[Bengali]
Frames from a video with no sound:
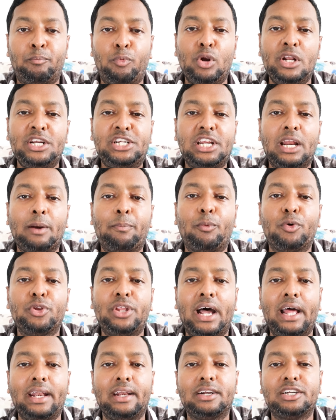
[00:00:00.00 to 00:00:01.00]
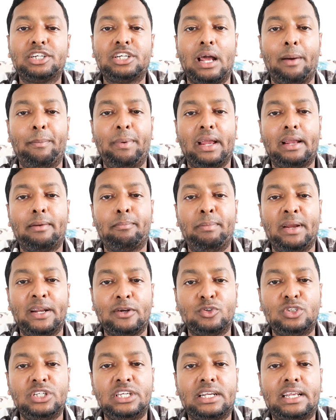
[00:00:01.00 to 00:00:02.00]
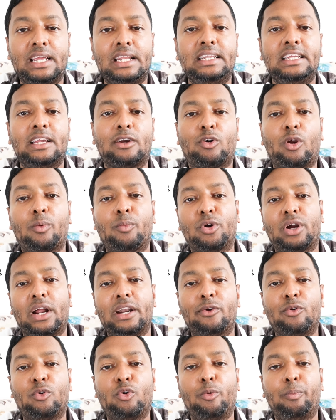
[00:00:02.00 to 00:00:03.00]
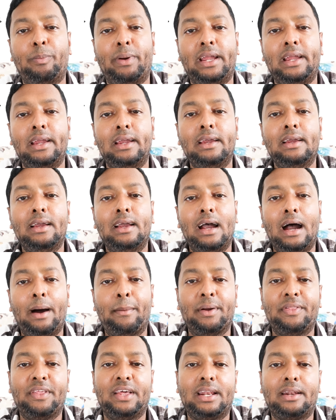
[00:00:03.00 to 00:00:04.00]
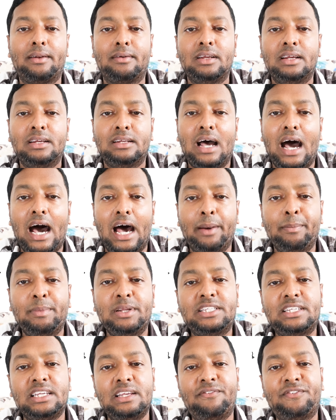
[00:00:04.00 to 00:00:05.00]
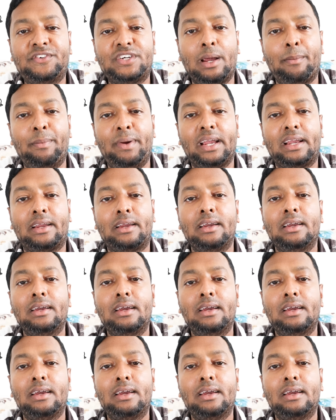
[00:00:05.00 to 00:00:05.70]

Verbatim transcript: পুলিশের প্রধান সাবেক বেনজিরকে নিয়ে কর্মকাণ্ড ঘটবে আমাদের আর্মি চিফ সাবেক